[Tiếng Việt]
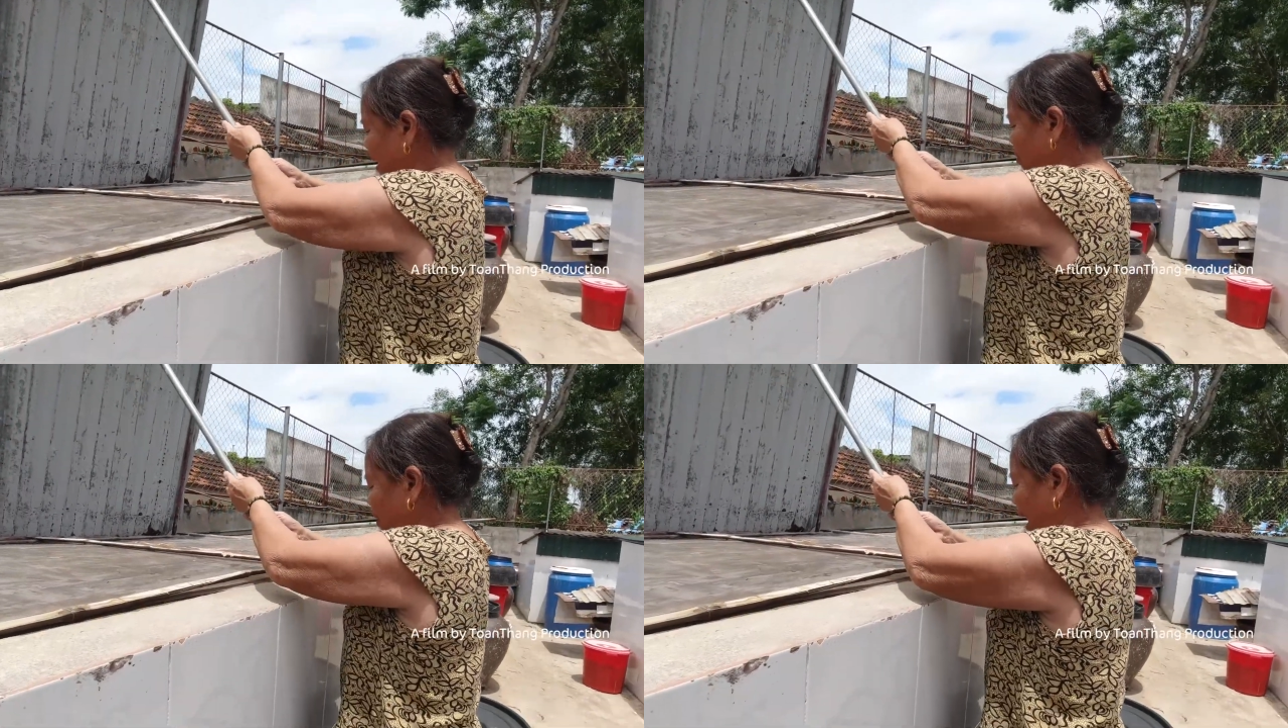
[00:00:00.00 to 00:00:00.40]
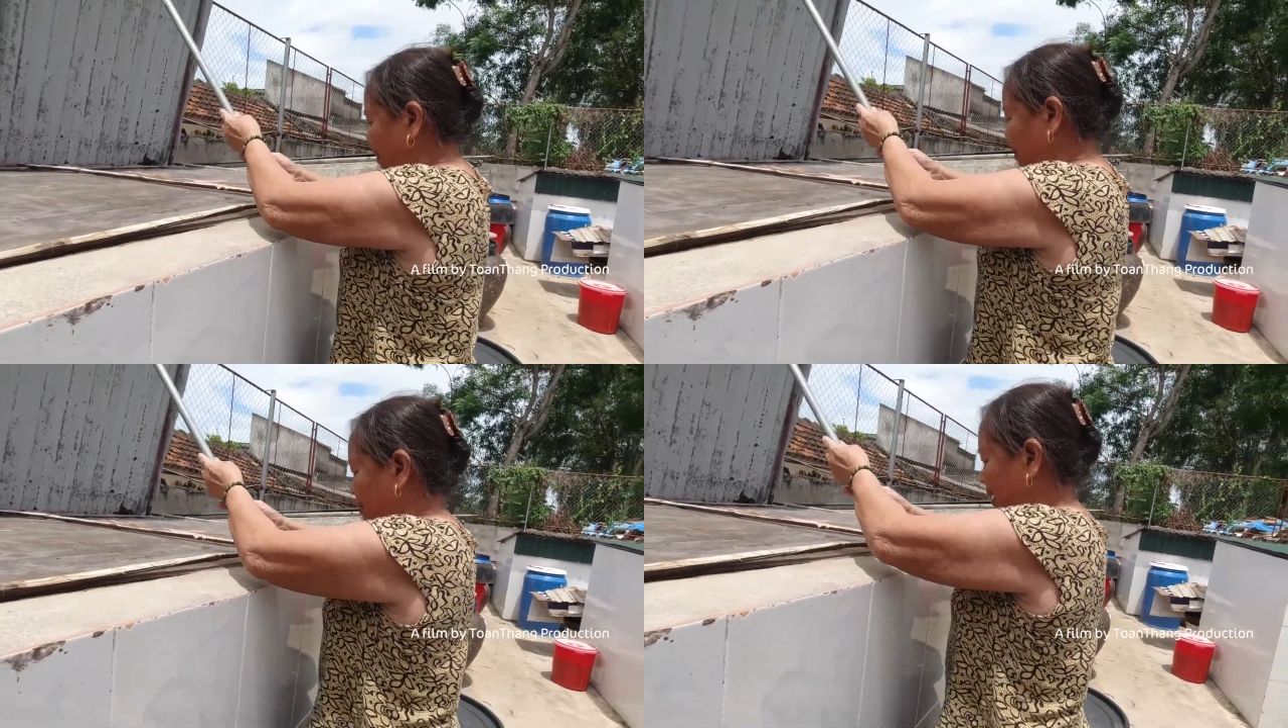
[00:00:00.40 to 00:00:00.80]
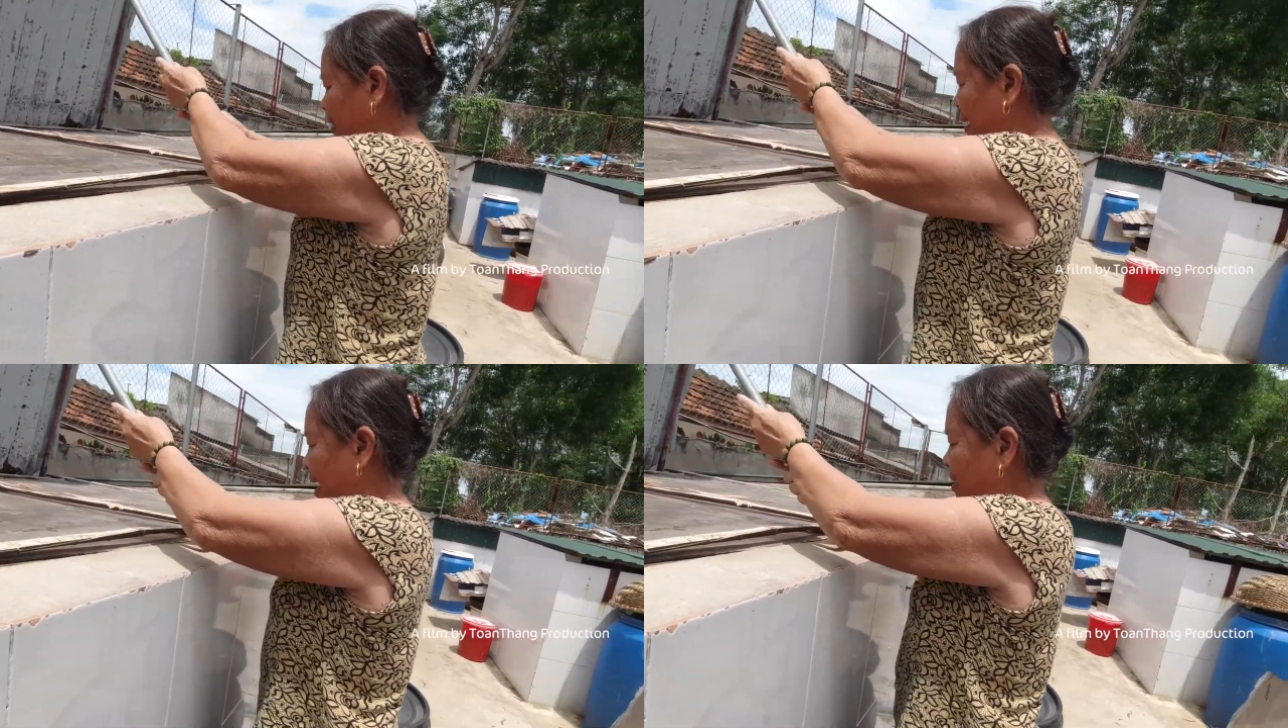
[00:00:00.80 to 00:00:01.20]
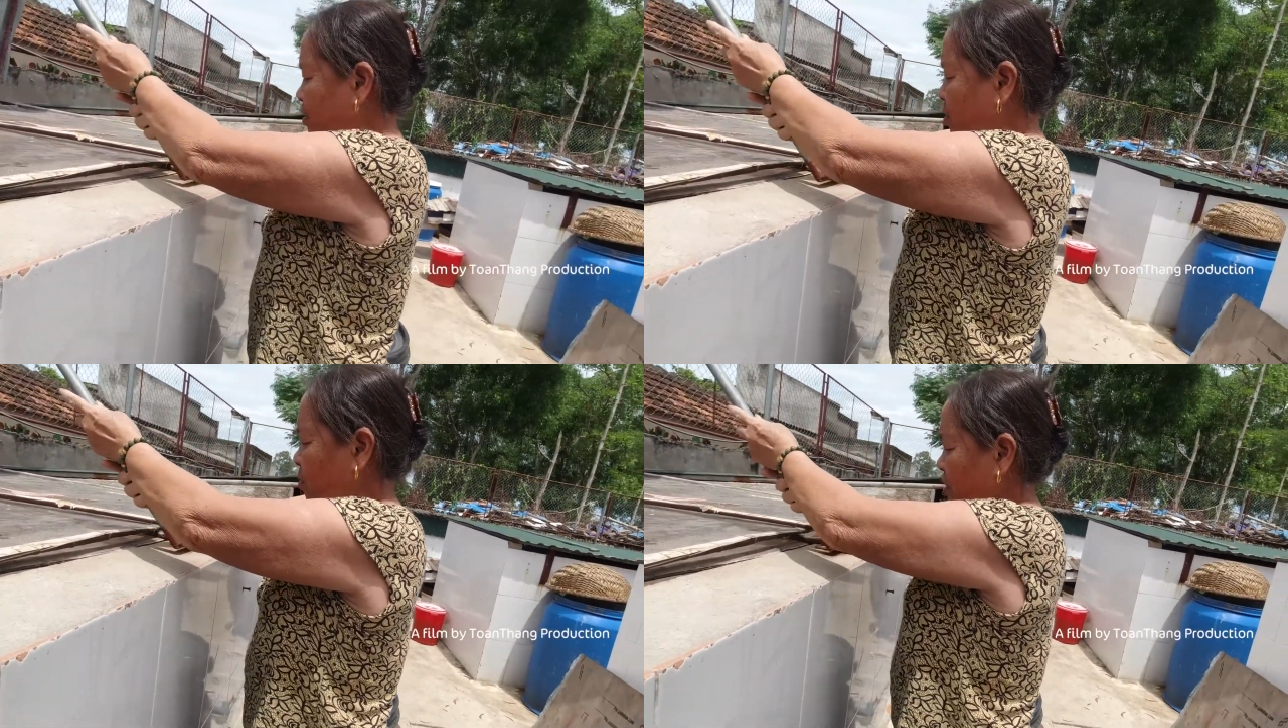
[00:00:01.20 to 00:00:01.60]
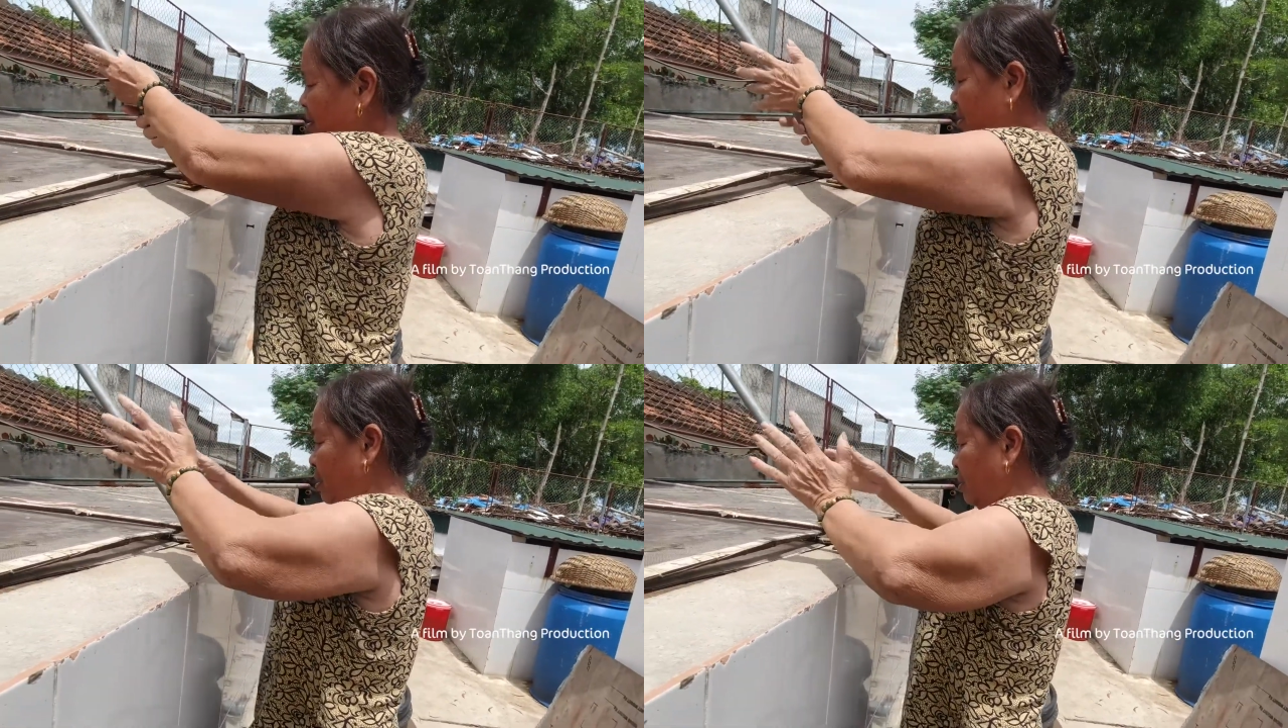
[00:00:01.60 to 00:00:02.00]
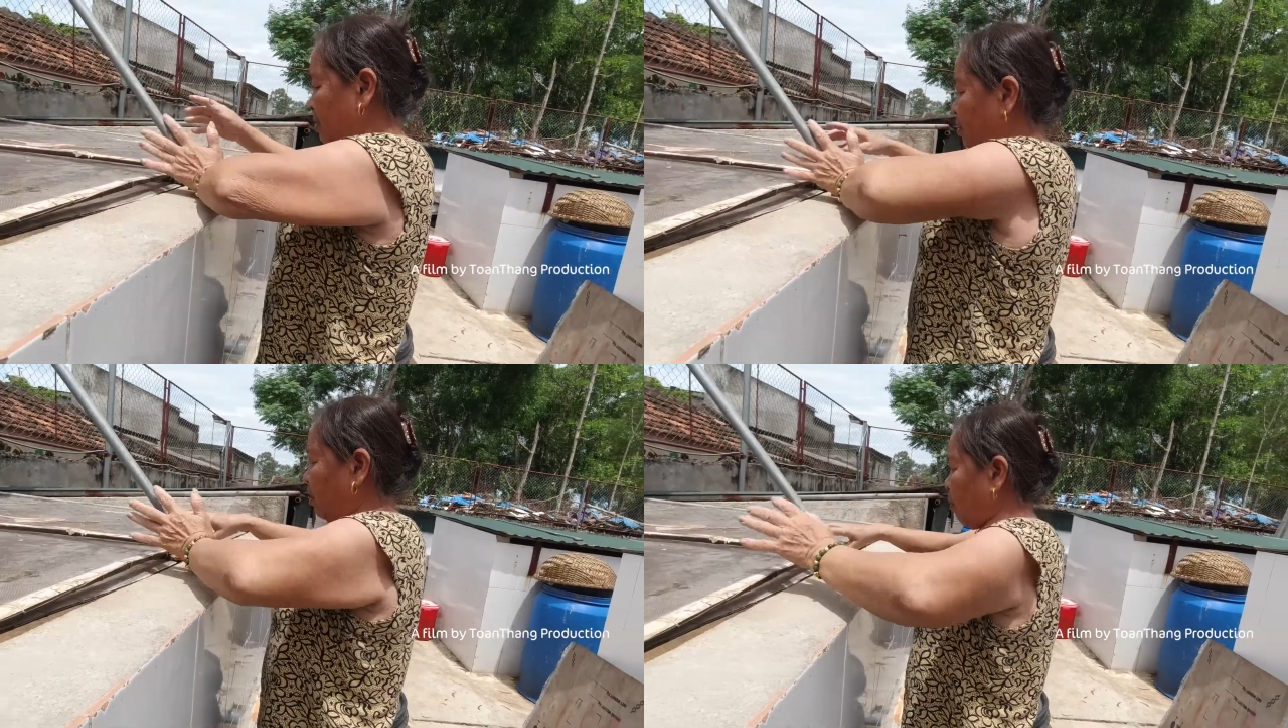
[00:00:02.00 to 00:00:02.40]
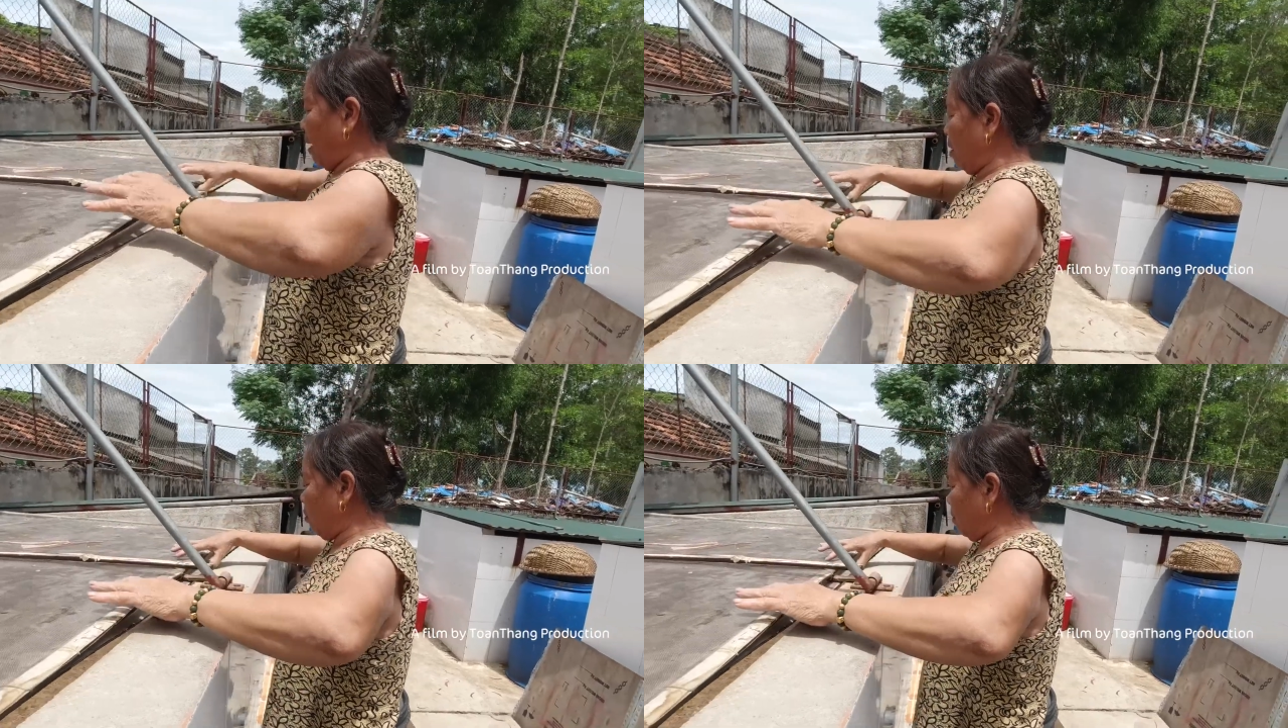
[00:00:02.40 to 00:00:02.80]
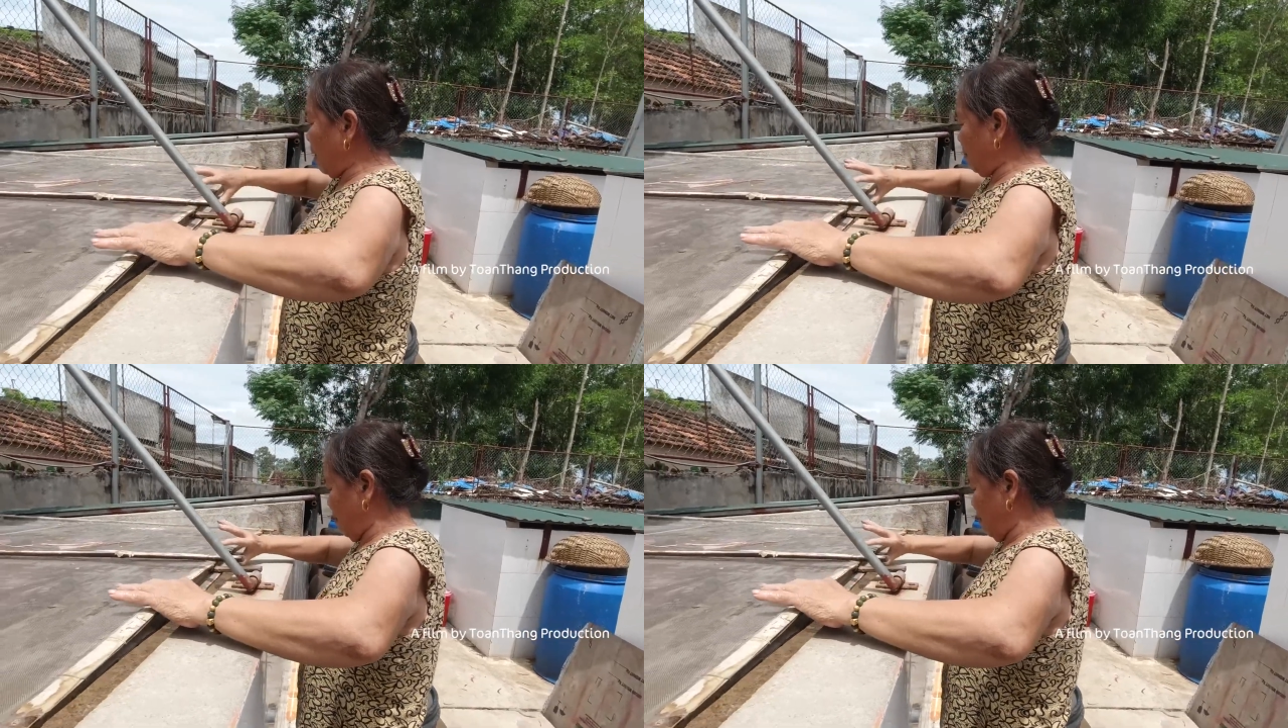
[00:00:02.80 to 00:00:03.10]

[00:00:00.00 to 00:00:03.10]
người ta không làm, người ta mặc cái bể đấy thôi. Trong bể không có mắm.